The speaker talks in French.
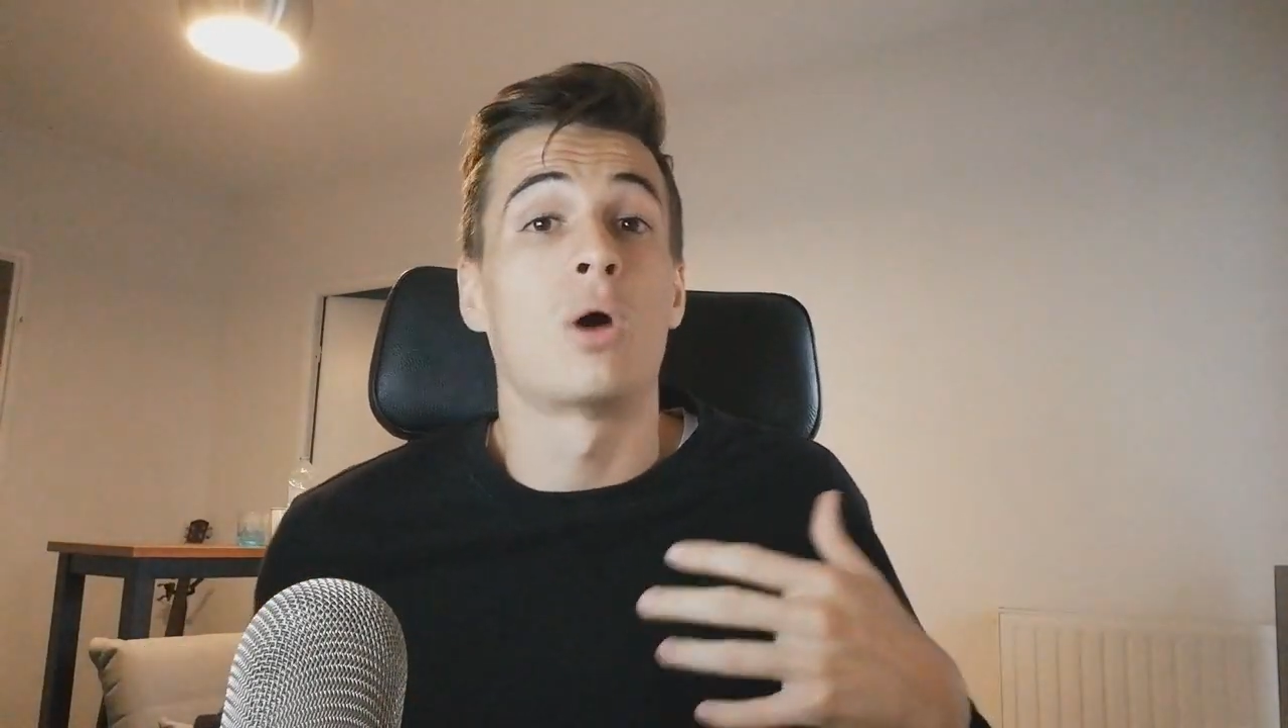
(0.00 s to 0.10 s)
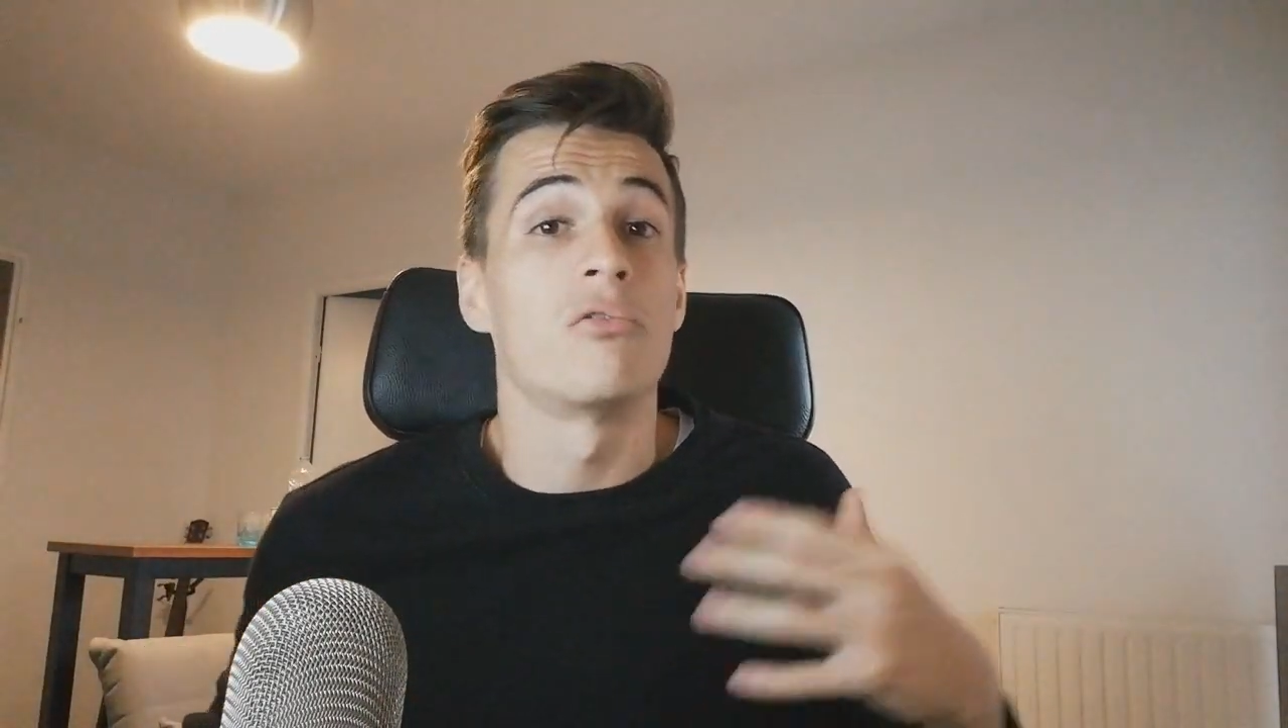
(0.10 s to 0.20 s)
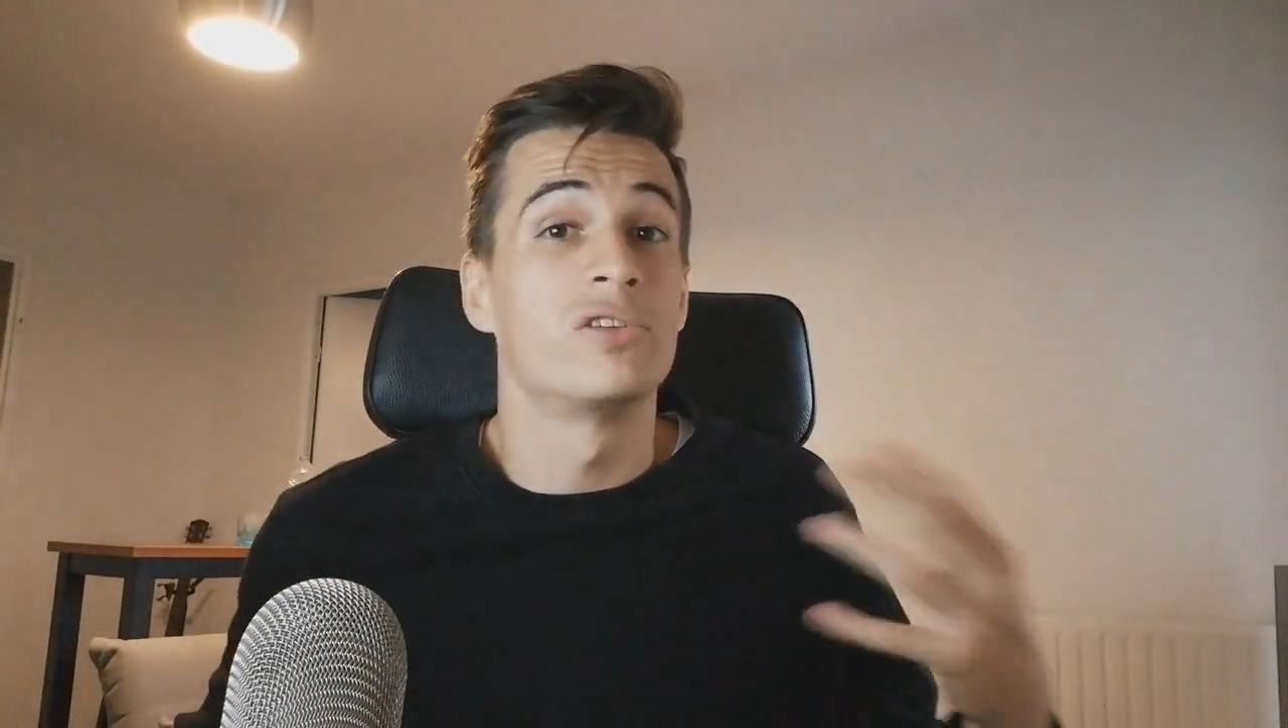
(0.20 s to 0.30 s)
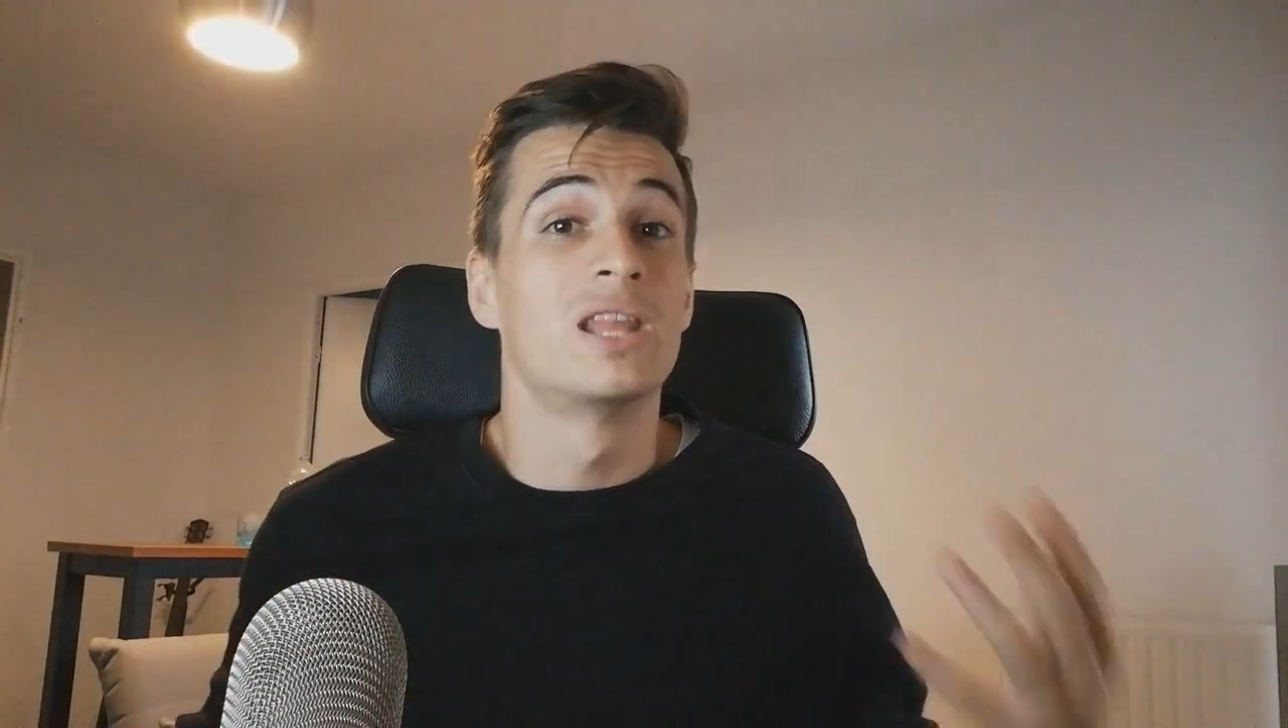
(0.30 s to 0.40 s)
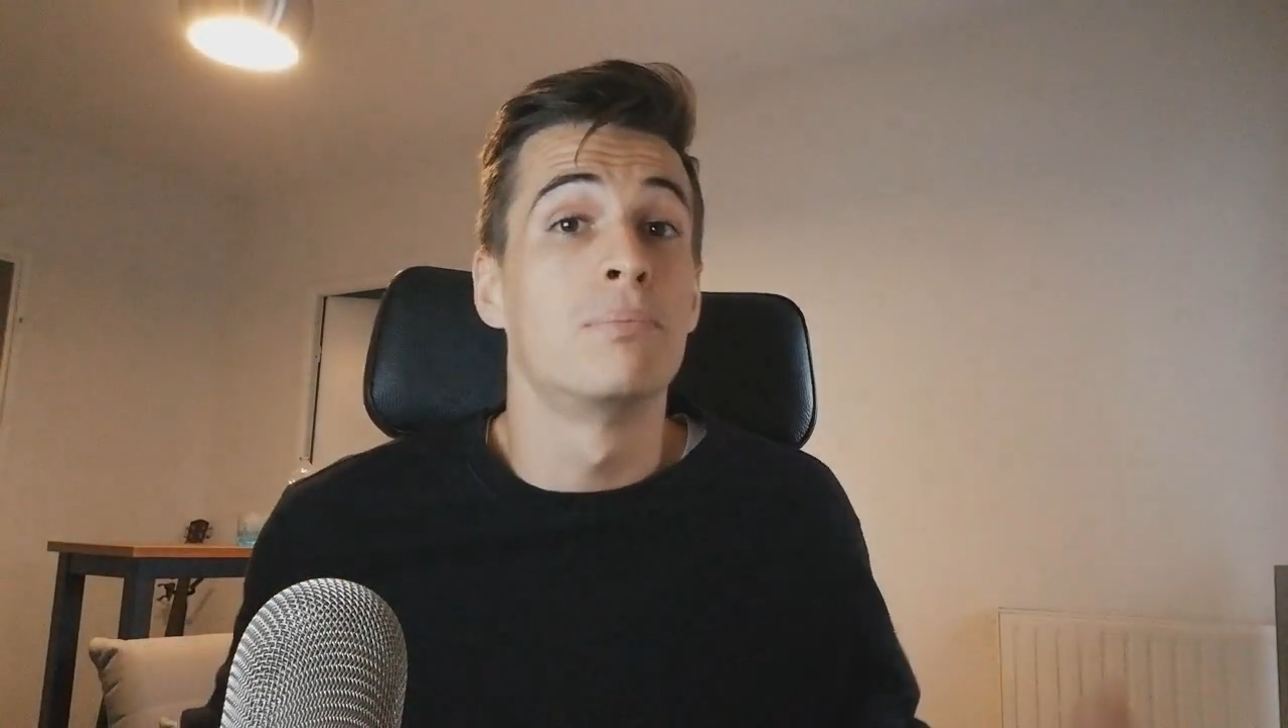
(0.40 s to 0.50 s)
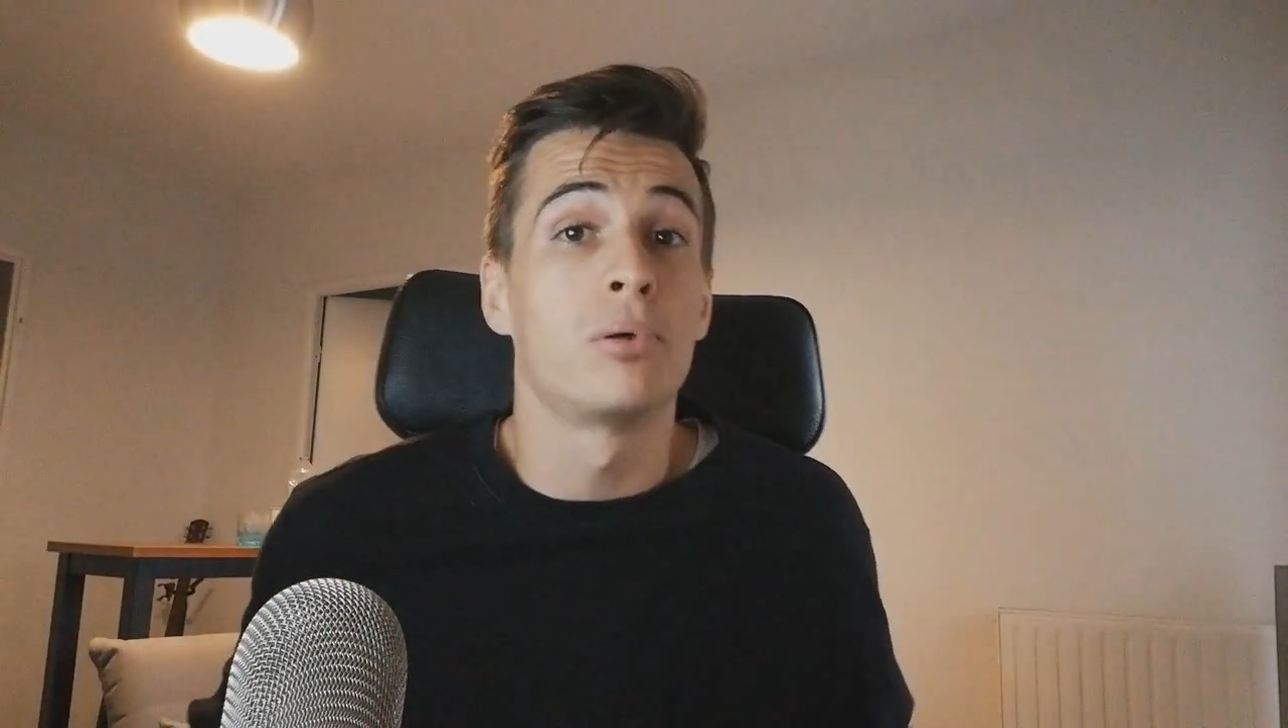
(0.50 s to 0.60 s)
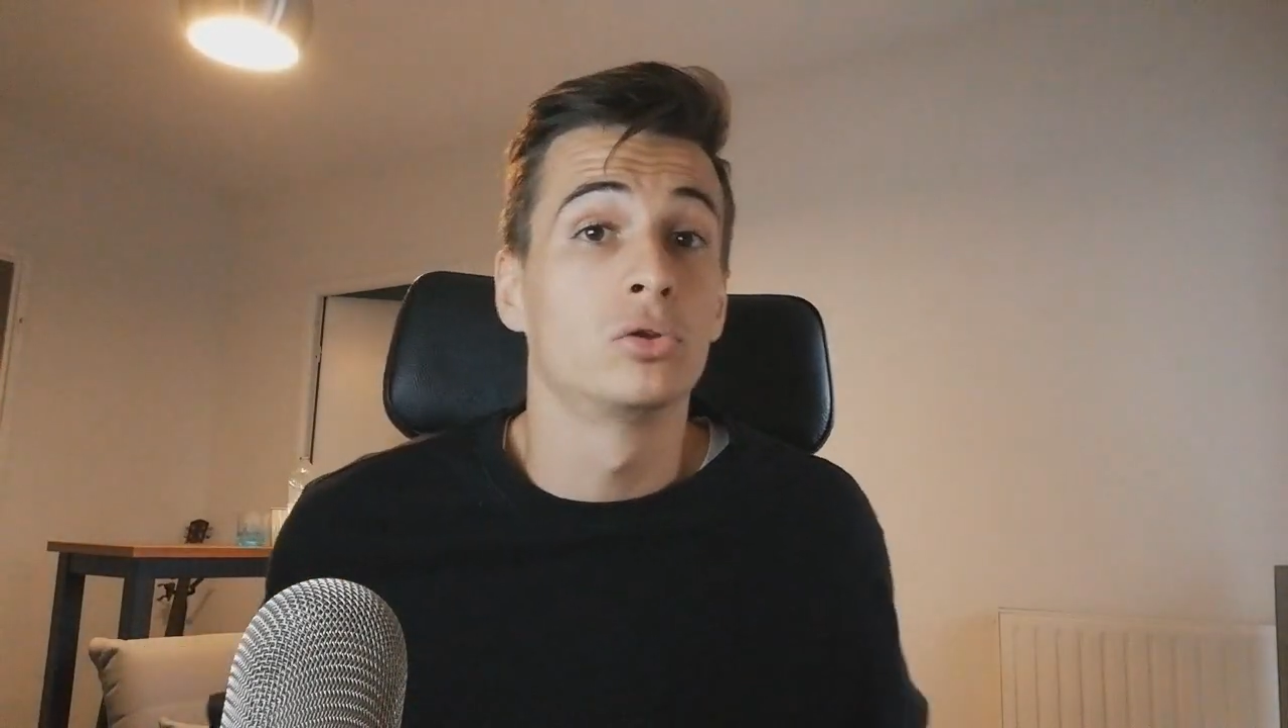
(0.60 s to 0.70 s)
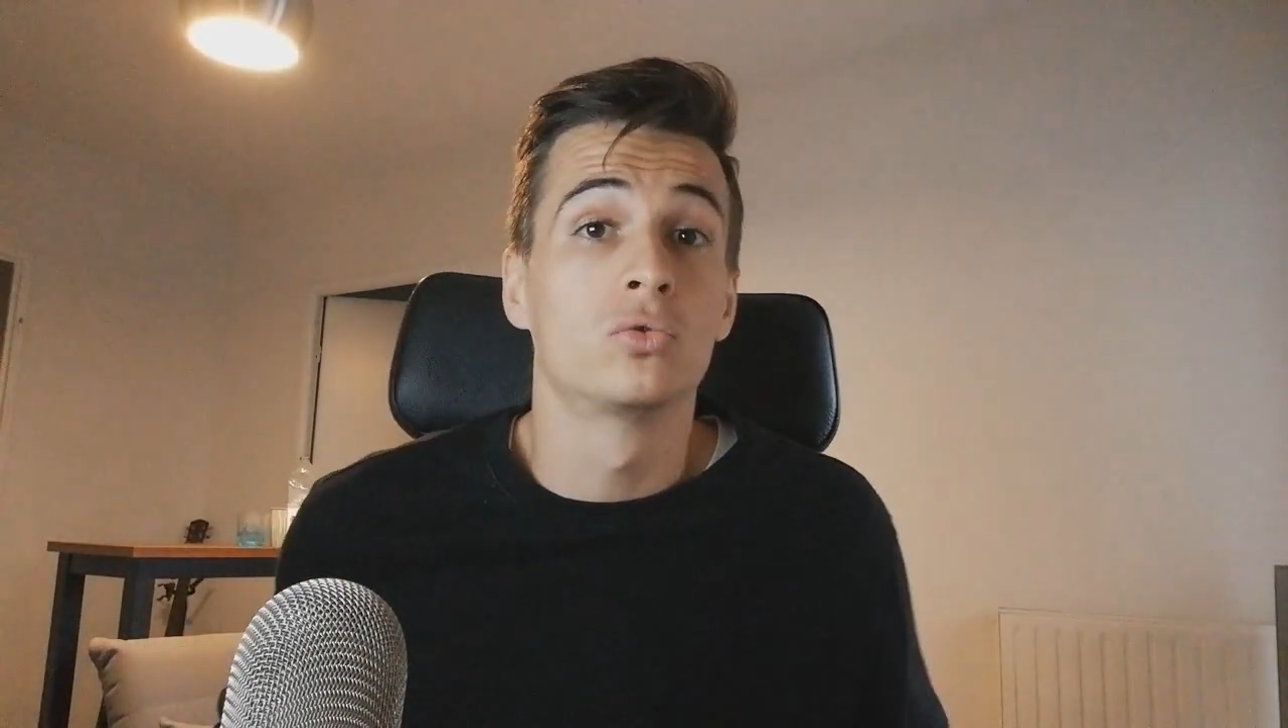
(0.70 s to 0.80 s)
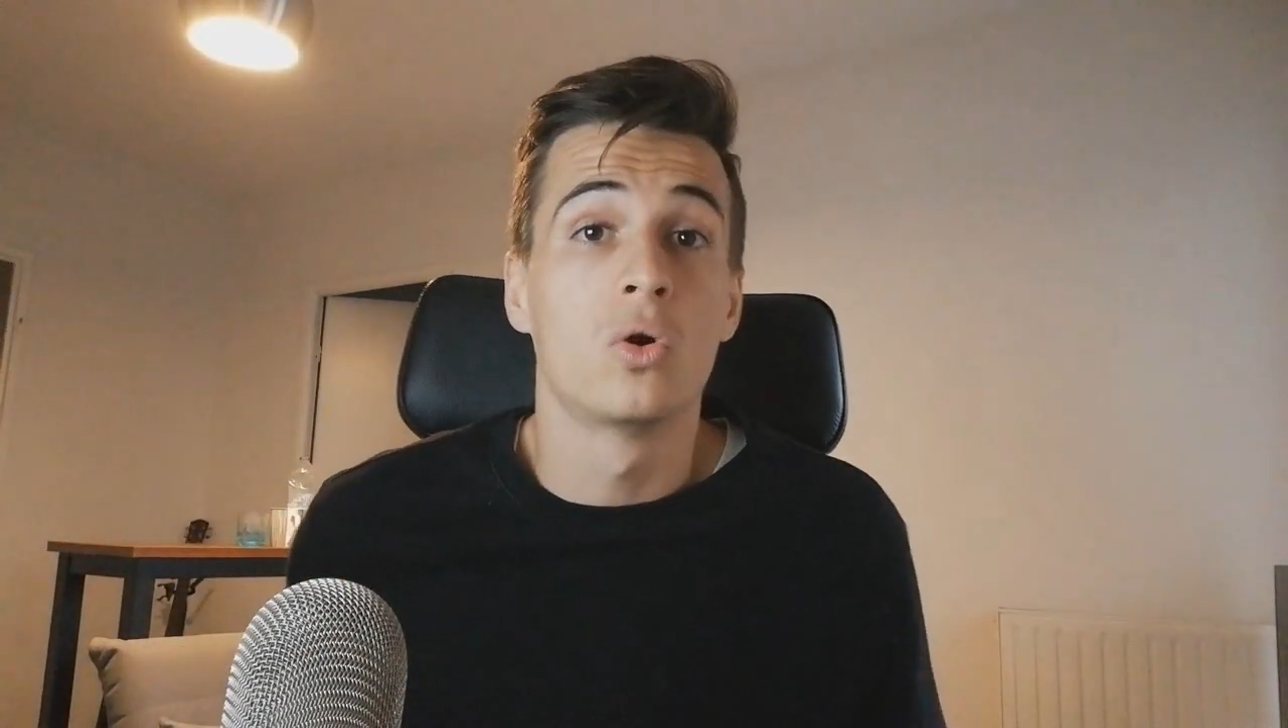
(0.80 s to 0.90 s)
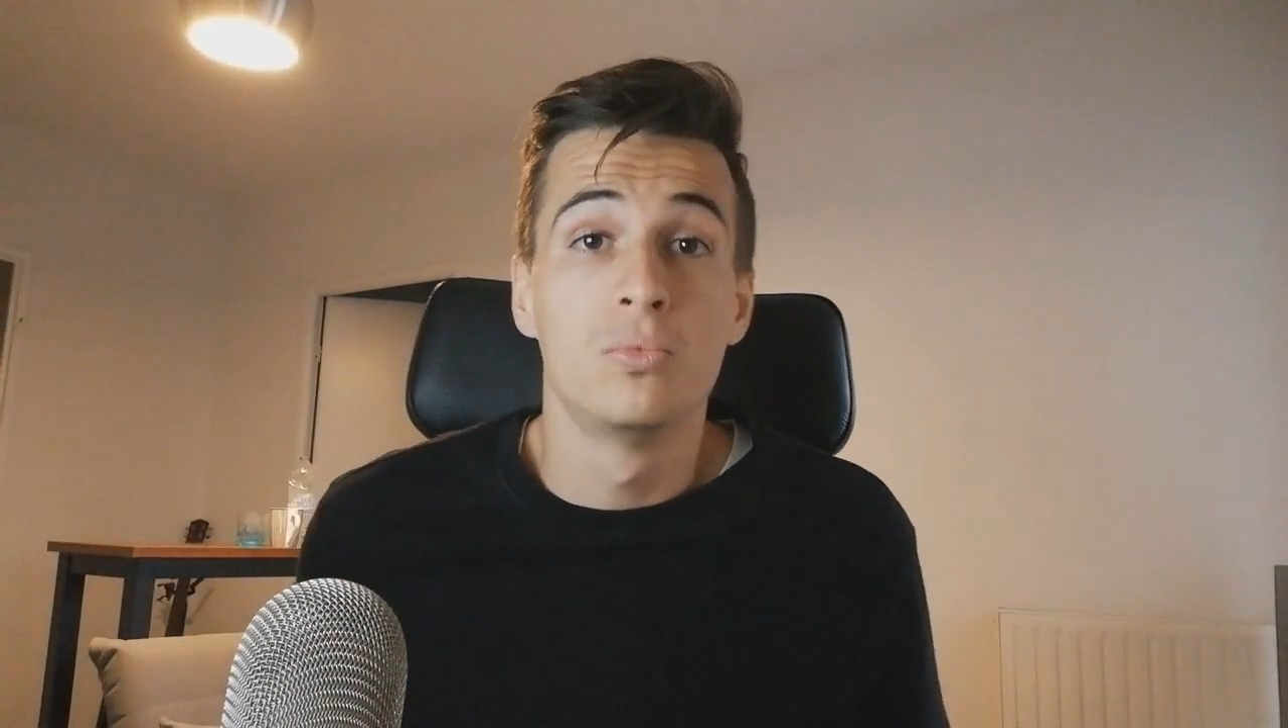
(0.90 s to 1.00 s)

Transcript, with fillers: auras fait n'importe quoi